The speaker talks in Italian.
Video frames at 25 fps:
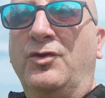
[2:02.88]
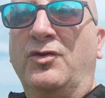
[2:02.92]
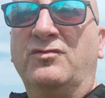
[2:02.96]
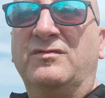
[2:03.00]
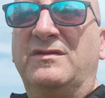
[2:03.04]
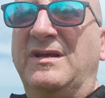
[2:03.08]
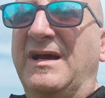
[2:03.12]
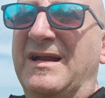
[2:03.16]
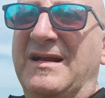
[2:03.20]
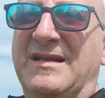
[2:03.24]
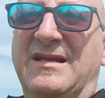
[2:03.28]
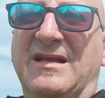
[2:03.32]
Non
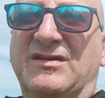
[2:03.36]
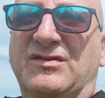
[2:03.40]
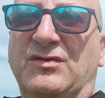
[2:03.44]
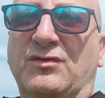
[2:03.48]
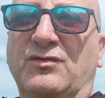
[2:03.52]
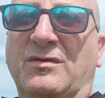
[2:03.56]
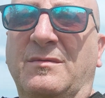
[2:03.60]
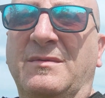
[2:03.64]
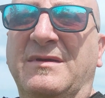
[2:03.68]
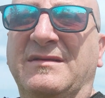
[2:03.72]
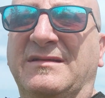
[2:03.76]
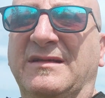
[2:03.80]
dargli
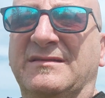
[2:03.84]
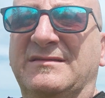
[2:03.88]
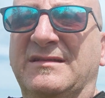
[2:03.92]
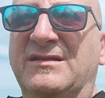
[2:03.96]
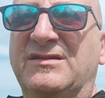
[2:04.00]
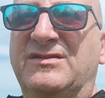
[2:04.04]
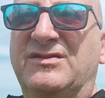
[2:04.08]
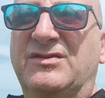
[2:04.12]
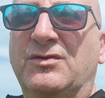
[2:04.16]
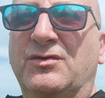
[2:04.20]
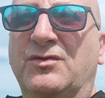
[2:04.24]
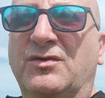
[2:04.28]
assolutamente
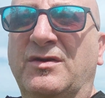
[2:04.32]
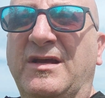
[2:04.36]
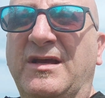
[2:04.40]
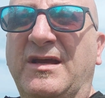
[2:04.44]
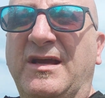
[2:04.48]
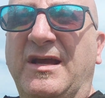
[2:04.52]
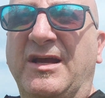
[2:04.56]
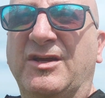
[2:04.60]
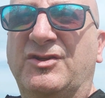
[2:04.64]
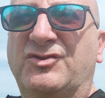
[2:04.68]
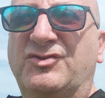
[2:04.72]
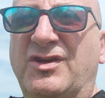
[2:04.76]

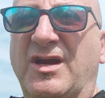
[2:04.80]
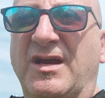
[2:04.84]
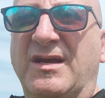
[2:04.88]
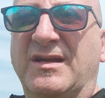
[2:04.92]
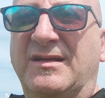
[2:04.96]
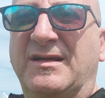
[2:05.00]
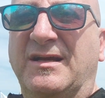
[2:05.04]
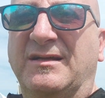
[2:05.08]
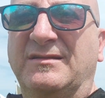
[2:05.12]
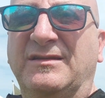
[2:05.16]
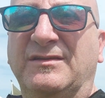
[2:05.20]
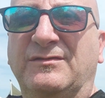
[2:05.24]
attenzione e
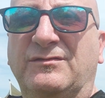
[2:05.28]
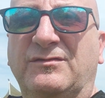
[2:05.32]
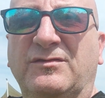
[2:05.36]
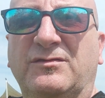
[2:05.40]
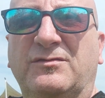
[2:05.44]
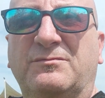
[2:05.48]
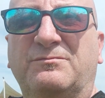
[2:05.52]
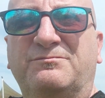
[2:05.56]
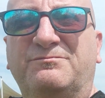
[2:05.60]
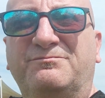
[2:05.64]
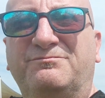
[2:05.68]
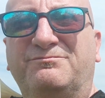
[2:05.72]
cerca di
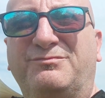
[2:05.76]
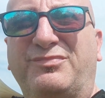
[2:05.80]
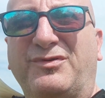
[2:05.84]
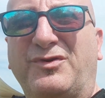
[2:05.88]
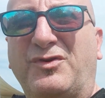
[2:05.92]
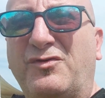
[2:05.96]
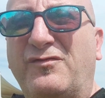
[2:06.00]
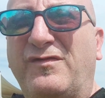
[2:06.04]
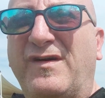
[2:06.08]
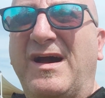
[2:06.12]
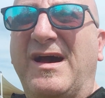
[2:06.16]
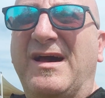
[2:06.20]

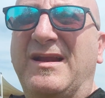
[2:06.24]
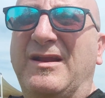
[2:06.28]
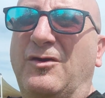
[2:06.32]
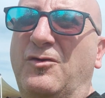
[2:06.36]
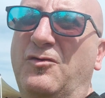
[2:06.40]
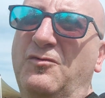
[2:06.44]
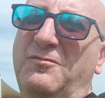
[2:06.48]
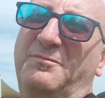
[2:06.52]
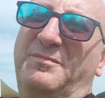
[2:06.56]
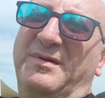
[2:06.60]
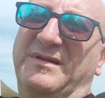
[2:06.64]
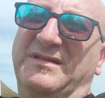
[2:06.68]
provare
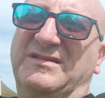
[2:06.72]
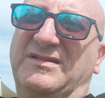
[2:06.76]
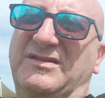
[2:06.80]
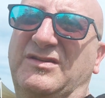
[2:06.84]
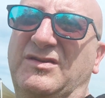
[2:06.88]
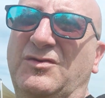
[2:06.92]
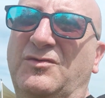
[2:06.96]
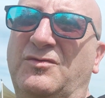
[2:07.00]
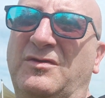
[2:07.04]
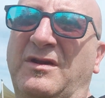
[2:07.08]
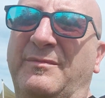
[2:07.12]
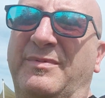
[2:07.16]

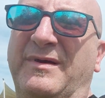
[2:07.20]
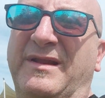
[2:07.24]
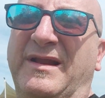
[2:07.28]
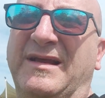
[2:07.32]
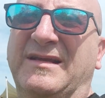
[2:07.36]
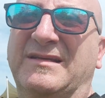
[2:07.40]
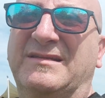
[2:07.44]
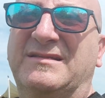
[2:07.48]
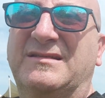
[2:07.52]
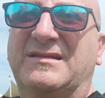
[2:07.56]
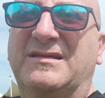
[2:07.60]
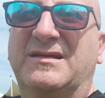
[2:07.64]
compassione per
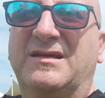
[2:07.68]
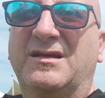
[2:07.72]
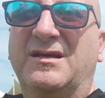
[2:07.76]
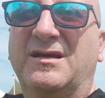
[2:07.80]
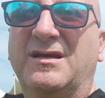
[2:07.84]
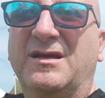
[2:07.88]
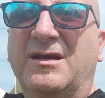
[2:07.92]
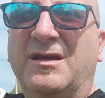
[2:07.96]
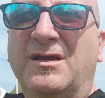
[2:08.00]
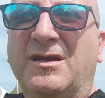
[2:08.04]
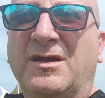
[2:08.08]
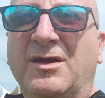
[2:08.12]
essi.
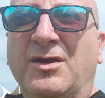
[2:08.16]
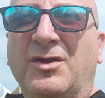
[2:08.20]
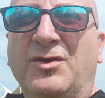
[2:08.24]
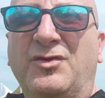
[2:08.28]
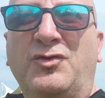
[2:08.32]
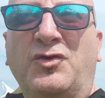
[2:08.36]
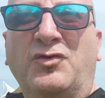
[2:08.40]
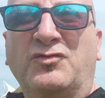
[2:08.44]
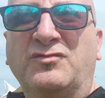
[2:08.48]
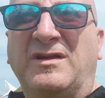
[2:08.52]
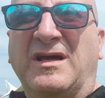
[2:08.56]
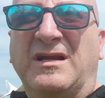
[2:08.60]

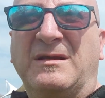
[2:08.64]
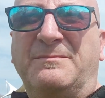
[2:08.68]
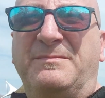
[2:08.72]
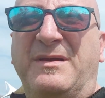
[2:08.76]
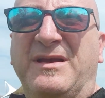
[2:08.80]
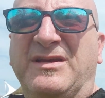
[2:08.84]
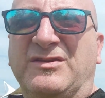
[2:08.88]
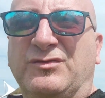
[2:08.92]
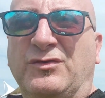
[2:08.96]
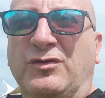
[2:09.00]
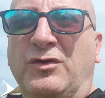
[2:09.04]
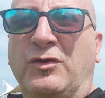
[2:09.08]
Non dar
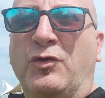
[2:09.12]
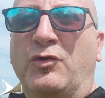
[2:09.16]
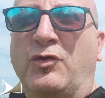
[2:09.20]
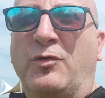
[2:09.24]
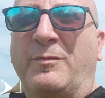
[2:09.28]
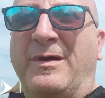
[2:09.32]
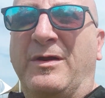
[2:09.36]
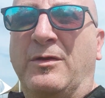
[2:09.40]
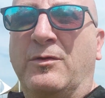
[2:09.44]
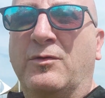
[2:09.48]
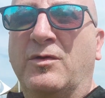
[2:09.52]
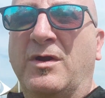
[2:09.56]
peso alle loro
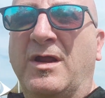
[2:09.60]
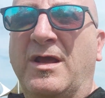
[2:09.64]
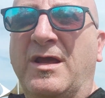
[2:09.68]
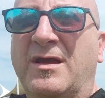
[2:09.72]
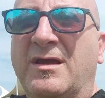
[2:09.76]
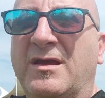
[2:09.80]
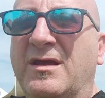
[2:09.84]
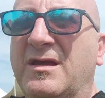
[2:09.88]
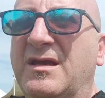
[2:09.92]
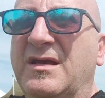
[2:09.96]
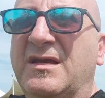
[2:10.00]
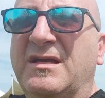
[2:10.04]

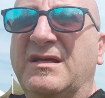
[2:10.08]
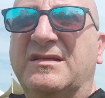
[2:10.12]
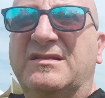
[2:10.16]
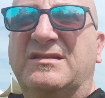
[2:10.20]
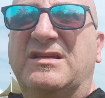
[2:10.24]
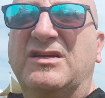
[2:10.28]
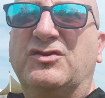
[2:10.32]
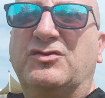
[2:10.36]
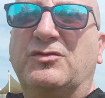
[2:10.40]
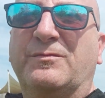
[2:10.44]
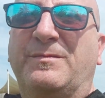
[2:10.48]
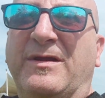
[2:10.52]
parole.
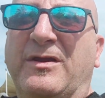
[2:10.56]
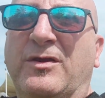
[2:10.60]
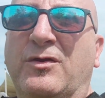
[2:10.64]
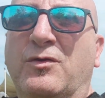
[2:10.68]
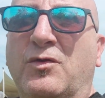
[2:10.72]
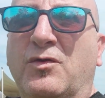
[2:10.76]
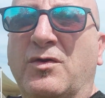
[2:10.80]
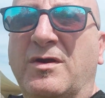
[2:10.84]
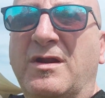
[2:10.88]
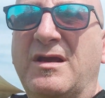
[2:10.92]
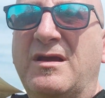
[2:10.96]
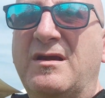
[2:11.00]
Sii
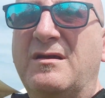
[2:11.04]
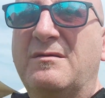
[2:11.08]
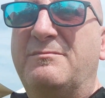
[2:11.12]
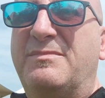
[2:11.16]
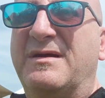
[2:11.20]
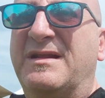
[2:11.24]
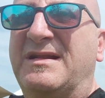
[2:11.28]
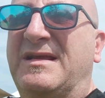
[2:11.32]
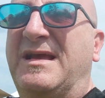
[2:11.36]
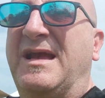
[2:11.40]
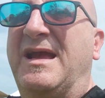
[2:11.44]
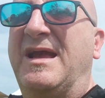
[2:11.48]
superiore
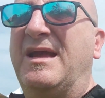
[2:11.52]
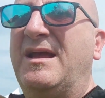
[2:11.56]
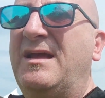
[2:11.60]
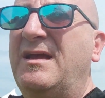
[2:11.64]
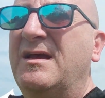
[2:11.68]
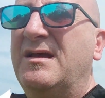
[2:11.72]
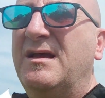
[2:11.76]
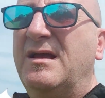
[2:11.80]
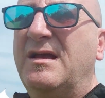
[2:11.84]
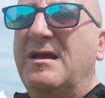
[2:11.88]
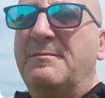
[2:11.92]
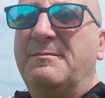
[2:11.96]
perché?
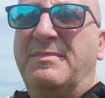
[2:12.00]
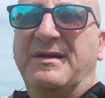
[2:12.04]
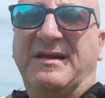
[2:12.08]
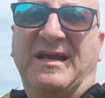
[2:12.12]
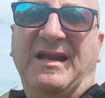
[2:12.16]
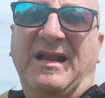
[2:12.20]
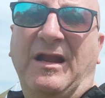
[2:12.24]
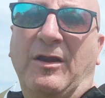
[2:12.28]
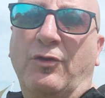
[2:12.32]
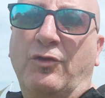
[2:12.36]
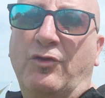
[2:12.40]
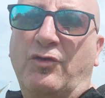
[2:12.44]

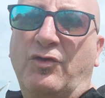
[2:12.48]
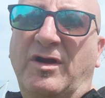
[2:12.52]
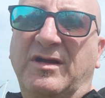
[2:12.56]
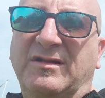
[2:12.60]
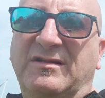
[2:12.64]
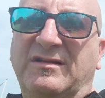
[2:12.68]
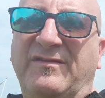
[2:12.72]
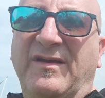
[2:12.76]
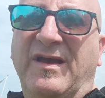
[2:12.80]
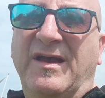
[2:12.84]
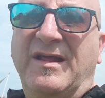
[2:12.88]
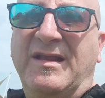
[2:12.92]
Perché la loro
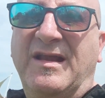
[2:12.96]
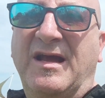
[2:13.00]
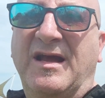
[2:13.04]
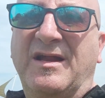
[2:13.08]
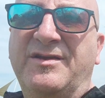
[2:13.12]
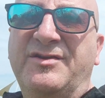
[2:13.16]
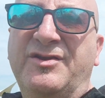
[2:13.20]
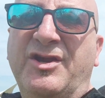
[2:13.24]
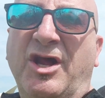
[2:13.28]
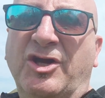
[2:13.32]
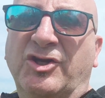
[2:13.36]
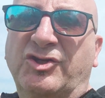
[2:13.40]
cattiveria
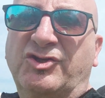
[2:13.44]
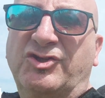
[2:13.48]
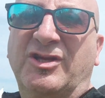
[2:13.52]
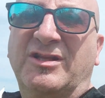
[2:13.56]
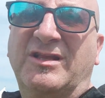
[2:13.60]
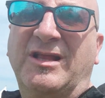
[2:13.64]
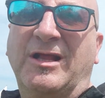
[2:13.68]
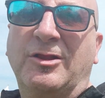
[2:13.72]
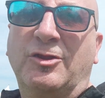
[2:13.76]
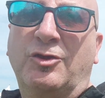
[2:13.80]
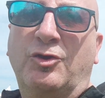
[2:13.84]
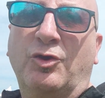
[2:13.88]
nasce
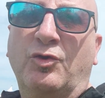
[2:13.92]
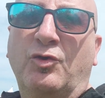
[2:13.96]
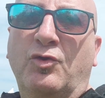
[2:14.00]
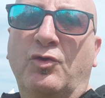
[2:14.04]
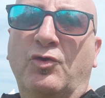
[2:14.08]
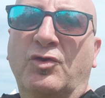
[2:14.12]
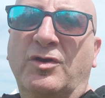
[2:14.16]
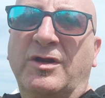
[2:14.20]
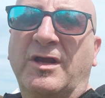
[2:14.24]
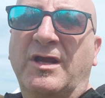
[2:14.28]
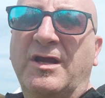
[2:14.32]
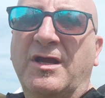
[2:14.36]
dal
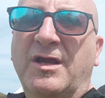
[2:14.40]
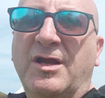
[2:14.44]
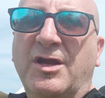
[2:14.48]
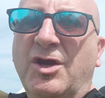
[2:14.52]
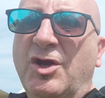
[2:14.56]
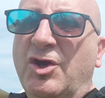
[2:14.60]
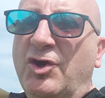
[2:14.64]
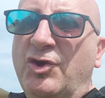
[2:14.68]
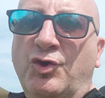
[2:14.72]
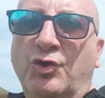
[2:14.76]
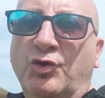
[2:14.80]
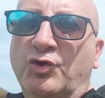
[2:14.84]
dolore.
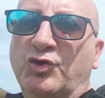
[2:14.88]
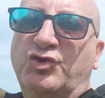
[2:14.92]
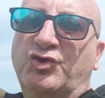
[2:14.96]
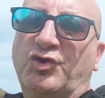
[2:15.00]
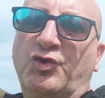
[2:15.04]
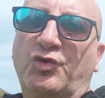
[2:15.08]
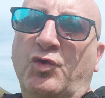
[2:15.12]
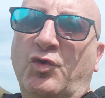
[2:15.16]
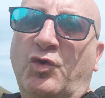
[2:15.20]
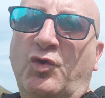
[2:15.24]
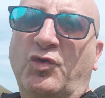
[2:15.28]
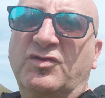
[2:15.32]
Non
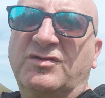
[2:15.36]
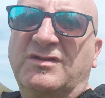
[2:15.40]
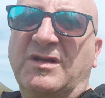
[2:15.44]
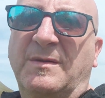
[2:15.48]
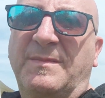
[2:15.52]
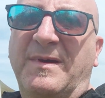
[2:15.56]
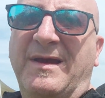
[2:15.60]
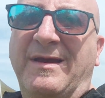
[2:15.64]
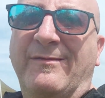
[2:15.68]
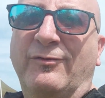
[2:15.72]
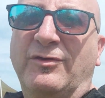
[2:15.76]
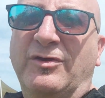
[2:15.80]
sono
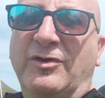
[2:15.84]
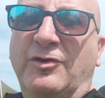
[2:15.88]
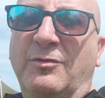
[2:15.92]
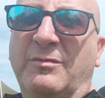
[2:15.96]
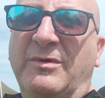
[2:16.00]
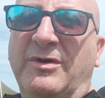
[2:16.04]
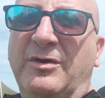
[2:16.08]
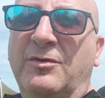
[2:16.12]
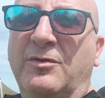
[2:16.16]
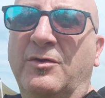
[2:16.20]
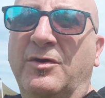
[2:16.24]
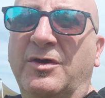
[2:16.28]
consapevoli
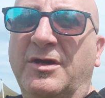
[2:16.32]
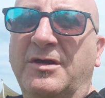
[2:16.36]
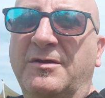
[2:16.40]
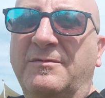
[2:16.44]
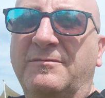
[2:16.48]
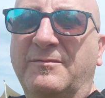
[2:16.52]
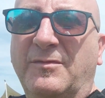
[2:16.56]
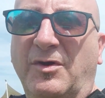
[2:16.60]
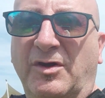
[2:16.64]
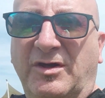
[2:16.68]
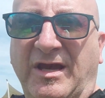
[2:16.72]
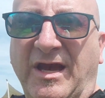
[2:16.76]
come noi,
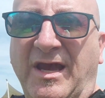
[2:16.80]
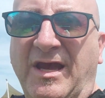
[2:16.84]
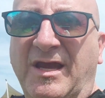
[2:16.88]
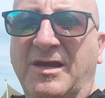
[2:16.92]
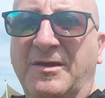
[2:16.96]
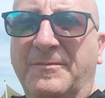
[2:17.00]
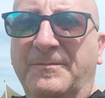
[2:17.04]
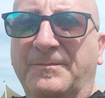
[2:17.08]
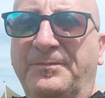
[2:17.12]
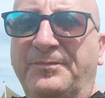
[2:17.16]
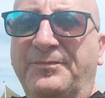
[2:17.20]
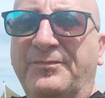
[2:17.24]
ok?